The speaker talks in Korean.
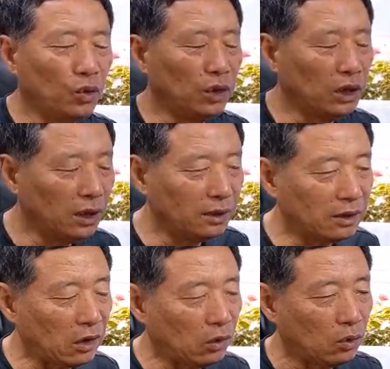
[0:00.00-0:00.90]
이런
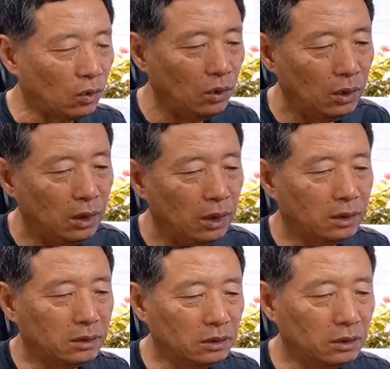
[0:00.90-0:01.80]
것들하고
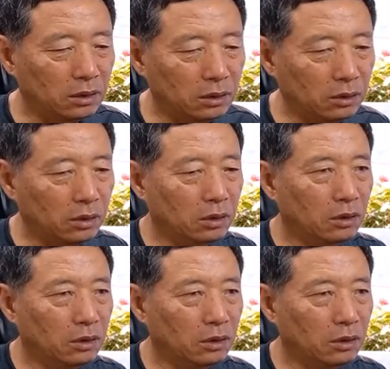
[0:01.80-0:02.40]
그